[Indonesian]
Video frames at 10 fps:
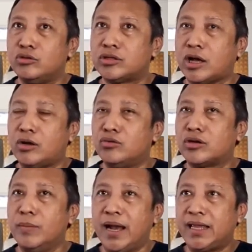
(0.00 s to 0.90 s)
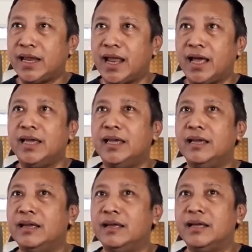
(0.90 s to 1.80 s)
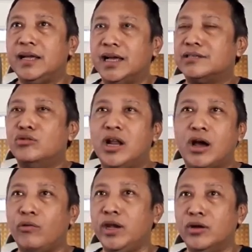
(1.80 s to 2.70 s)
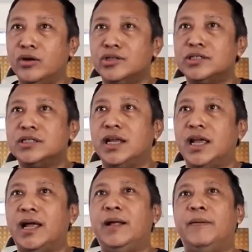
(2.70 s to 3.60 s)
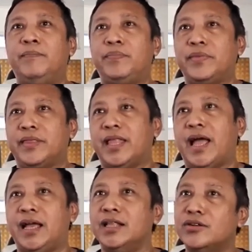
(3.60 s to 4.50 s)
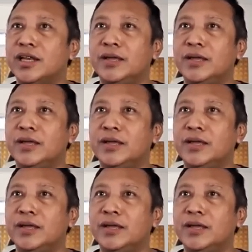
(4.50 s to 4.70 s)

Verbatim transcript: susah untuk dibalikin lagi nggak semudah Windows ya. Nah itu